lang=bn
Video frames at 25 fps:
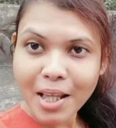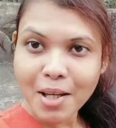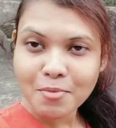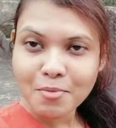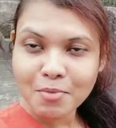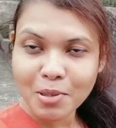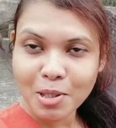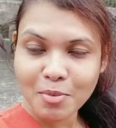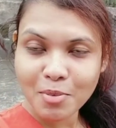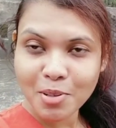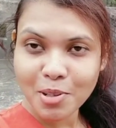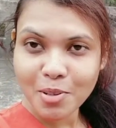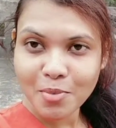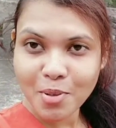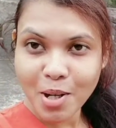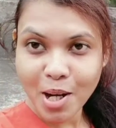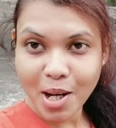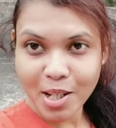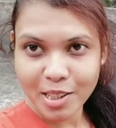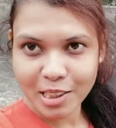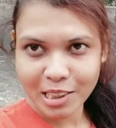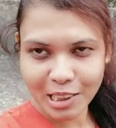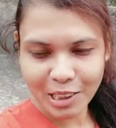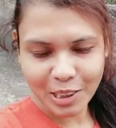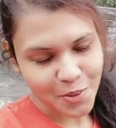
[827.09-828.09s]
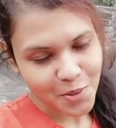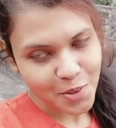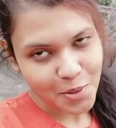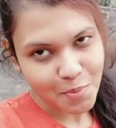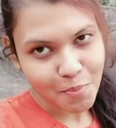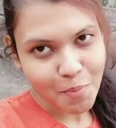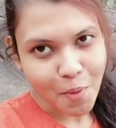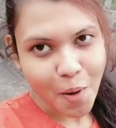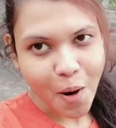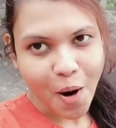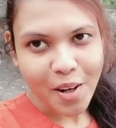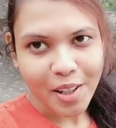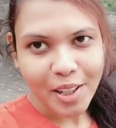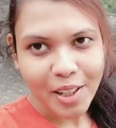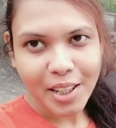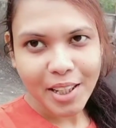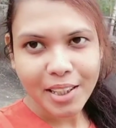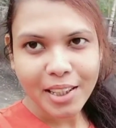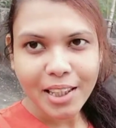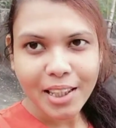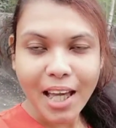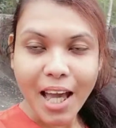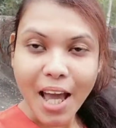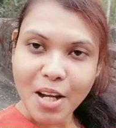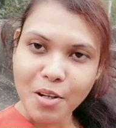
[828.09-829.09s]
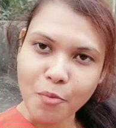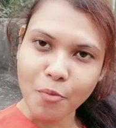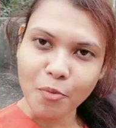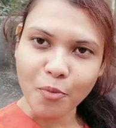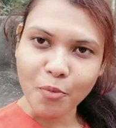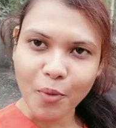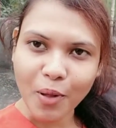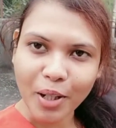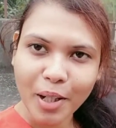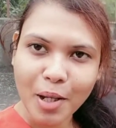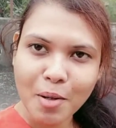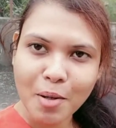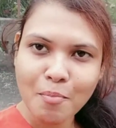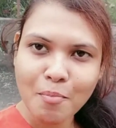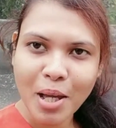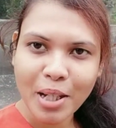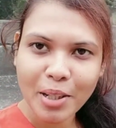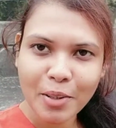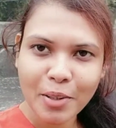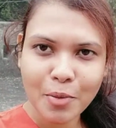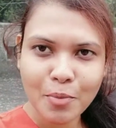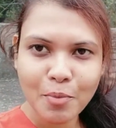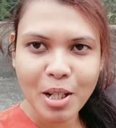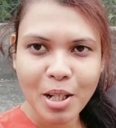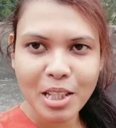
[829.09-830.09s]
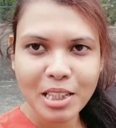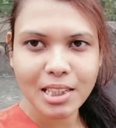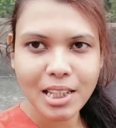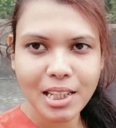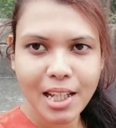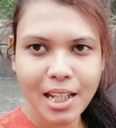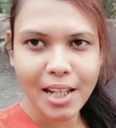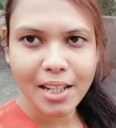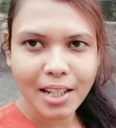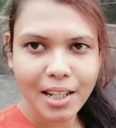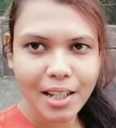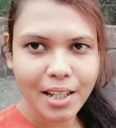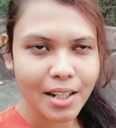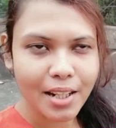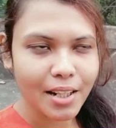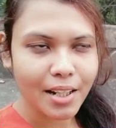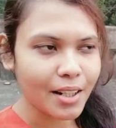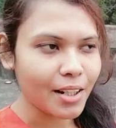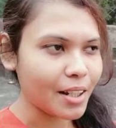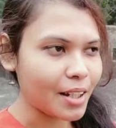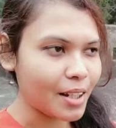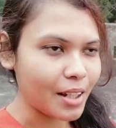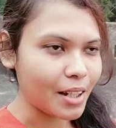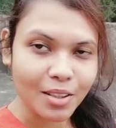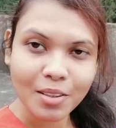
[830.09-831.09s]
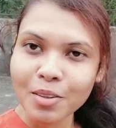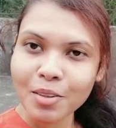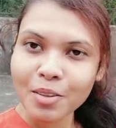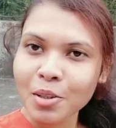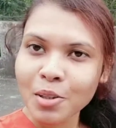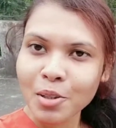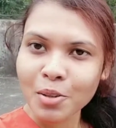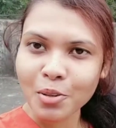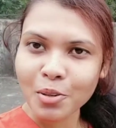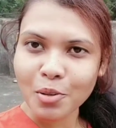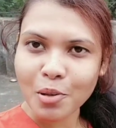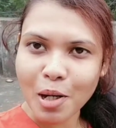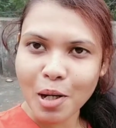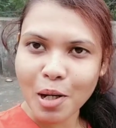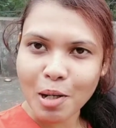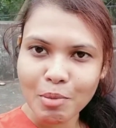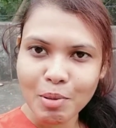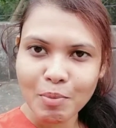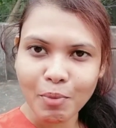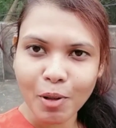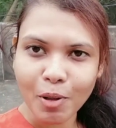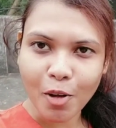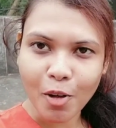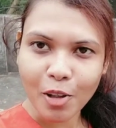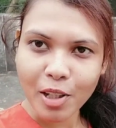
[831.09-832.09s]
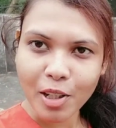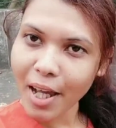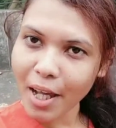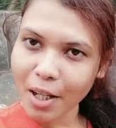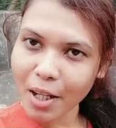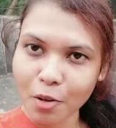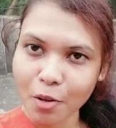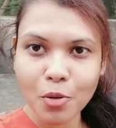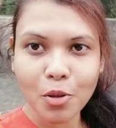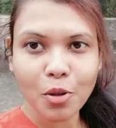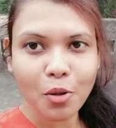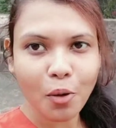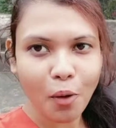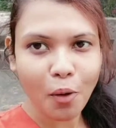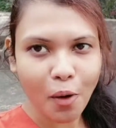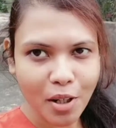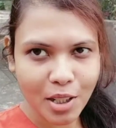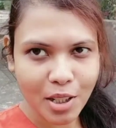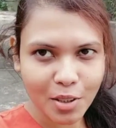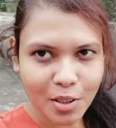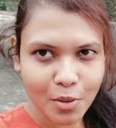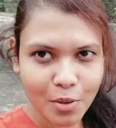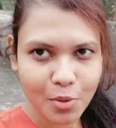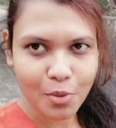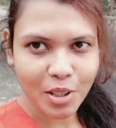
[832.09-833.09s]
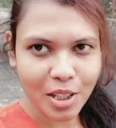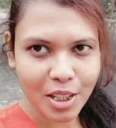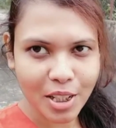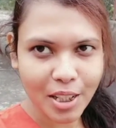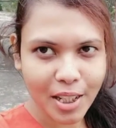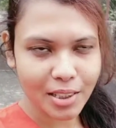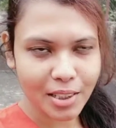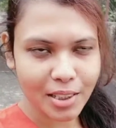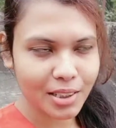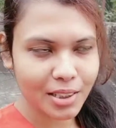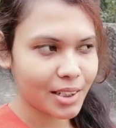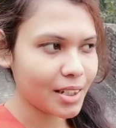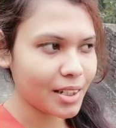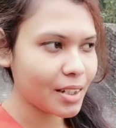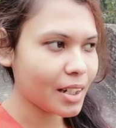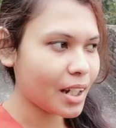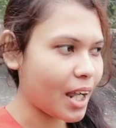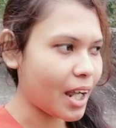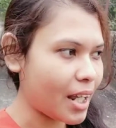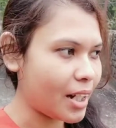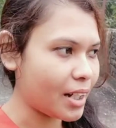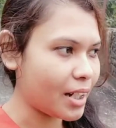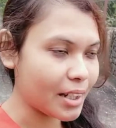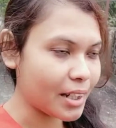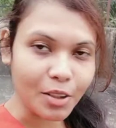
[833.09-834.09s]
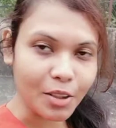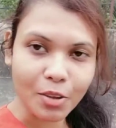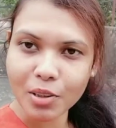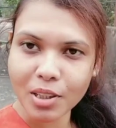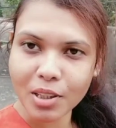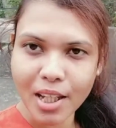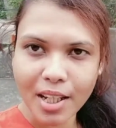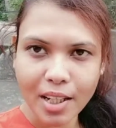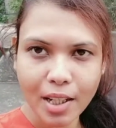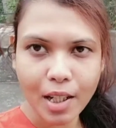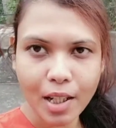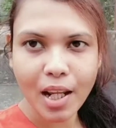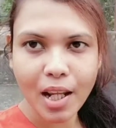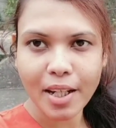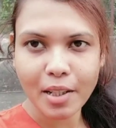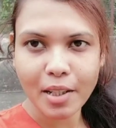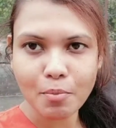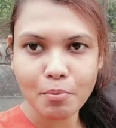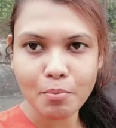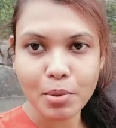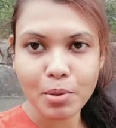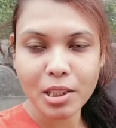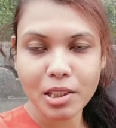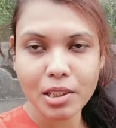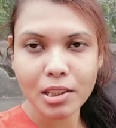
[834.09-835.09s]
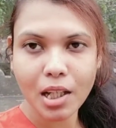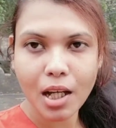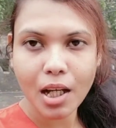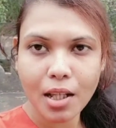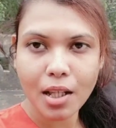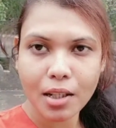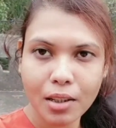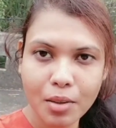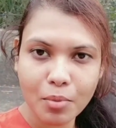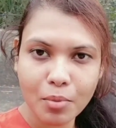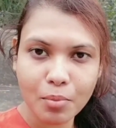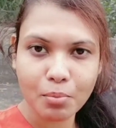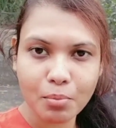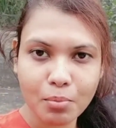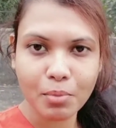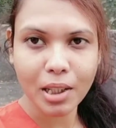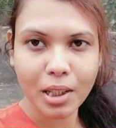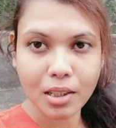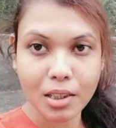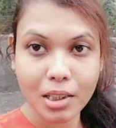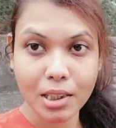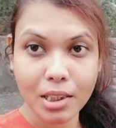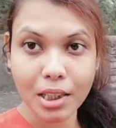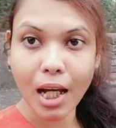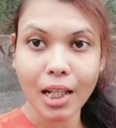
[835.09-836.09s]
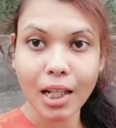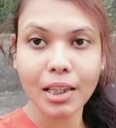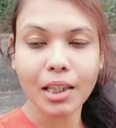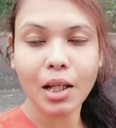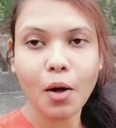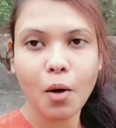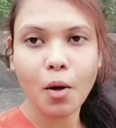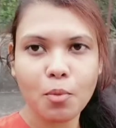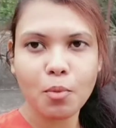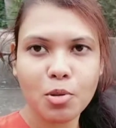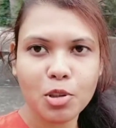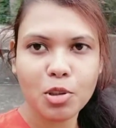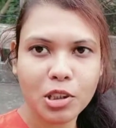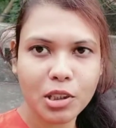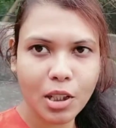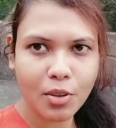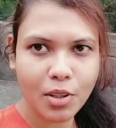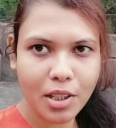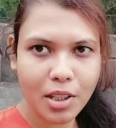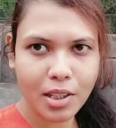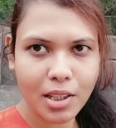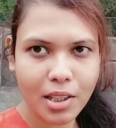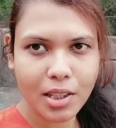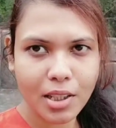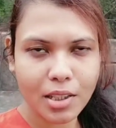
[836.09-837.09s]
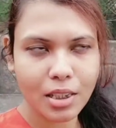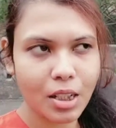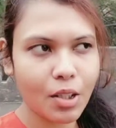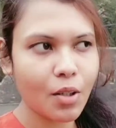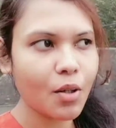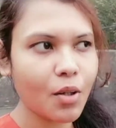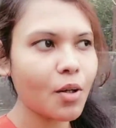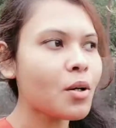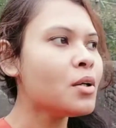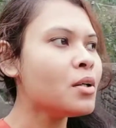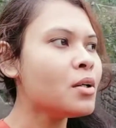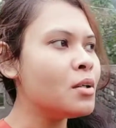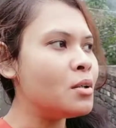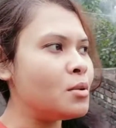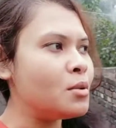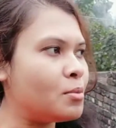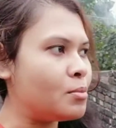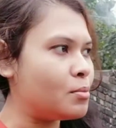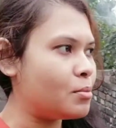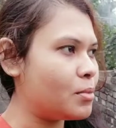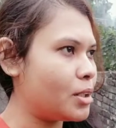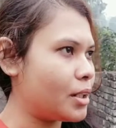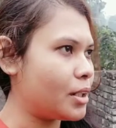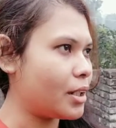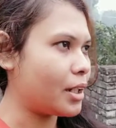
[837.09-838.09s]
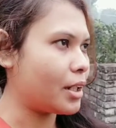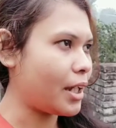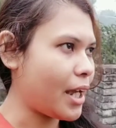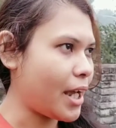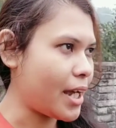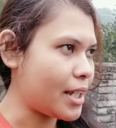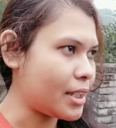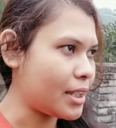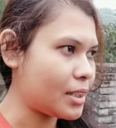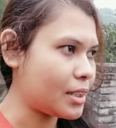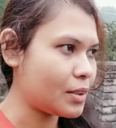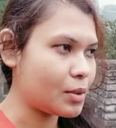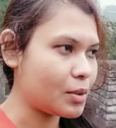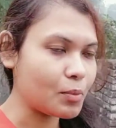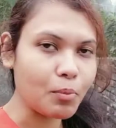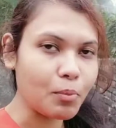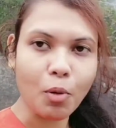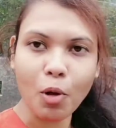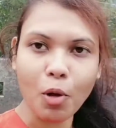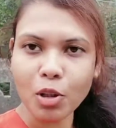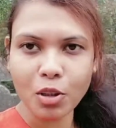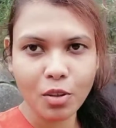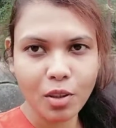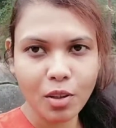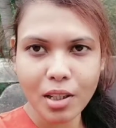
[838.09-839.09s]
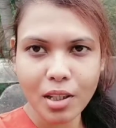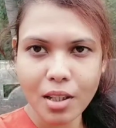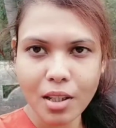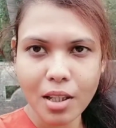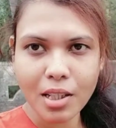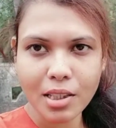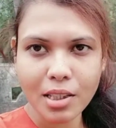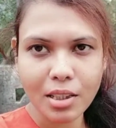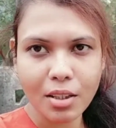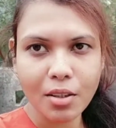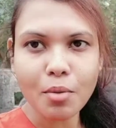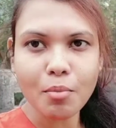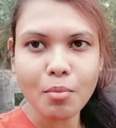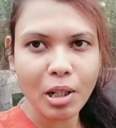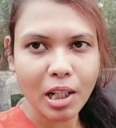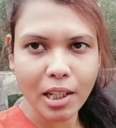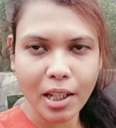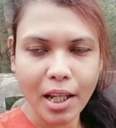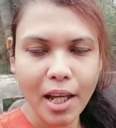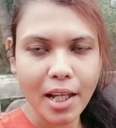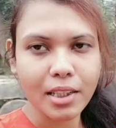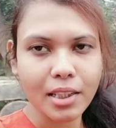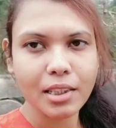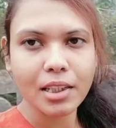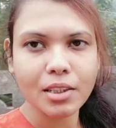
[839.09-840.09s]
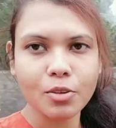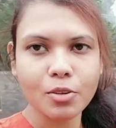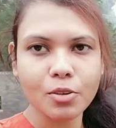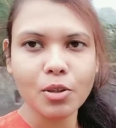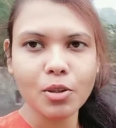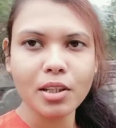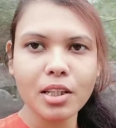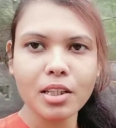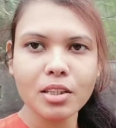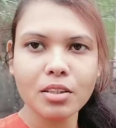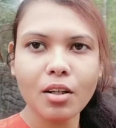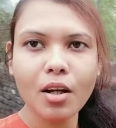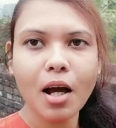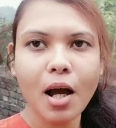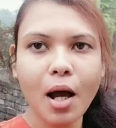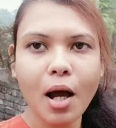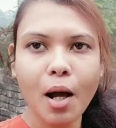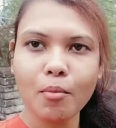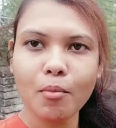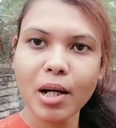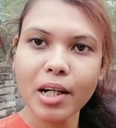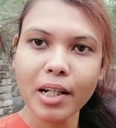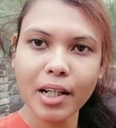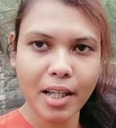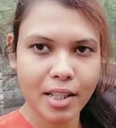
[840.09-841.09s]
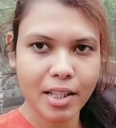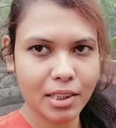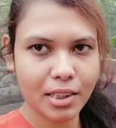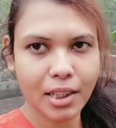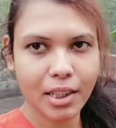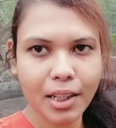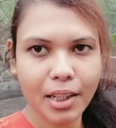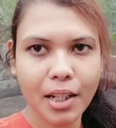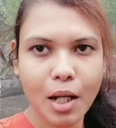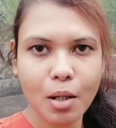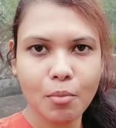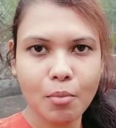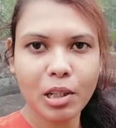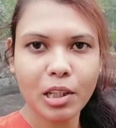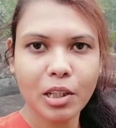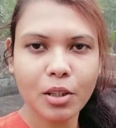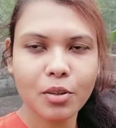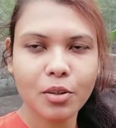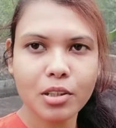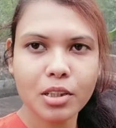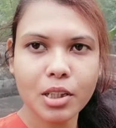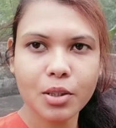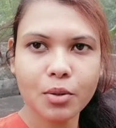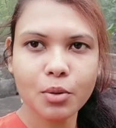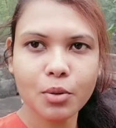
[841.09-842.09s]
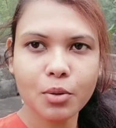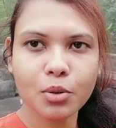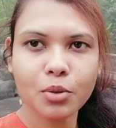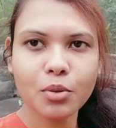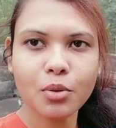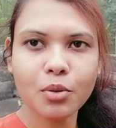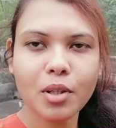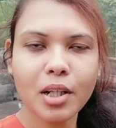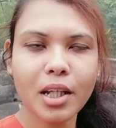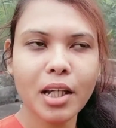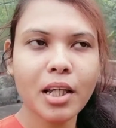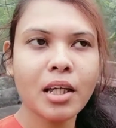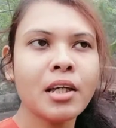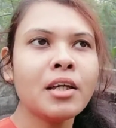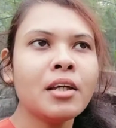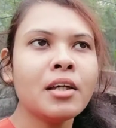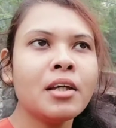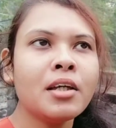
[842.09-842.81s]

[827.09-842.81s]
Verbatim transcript: লাভলি ভিভার্স গুড মর্নিং অ্যান্ড ওয়েলকাম ব্যাক টু মাই চ্যানেল তো আমি ব্লগটা এখনও কন্টিনিউ করে যাচ্ছি কালকে তো দেখলে একটা বিশাল মানে যাতা অবস্থা হয়ে গিয়েছিল গ্যাস বন্ধ হয়ে গিয়েছিল মানে গ্যাস শেষ হয়ে গিয়েছিল আবার গ্যাসটাকে নামাতে হয়েছে নতুন করে